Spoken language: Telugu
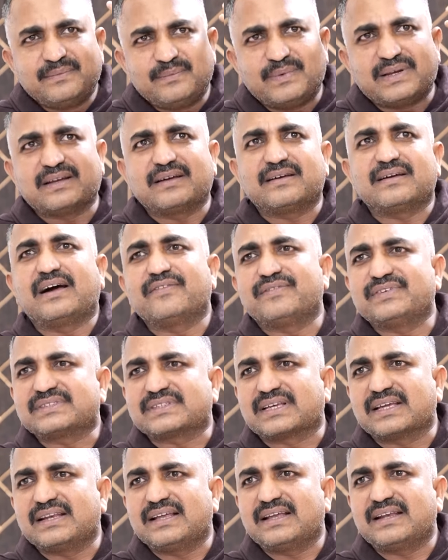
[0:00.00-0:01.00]
మళ్ళీ
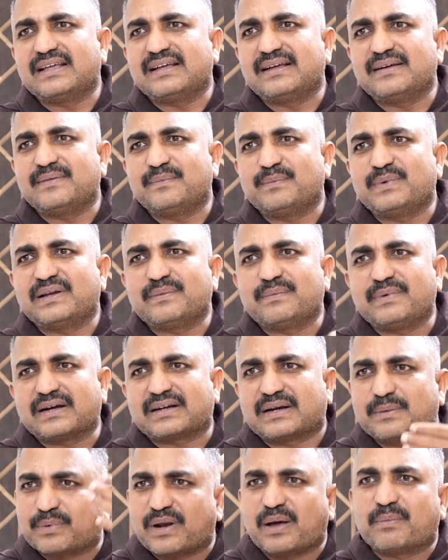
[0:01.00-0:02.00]
ఆఫీస్కి వెళ్ళాలా మళ్ళీ
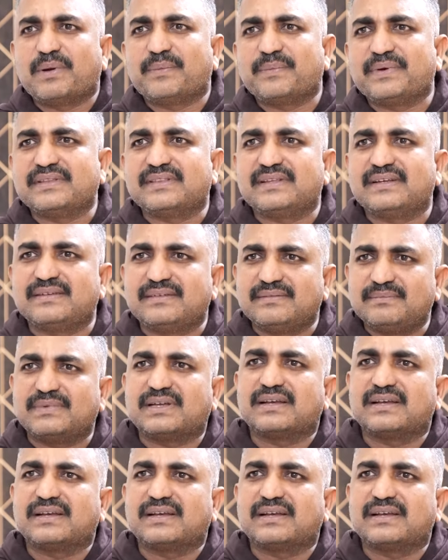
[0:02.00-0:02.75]
అక్కడ ప్రాబ్లం అవుతుందని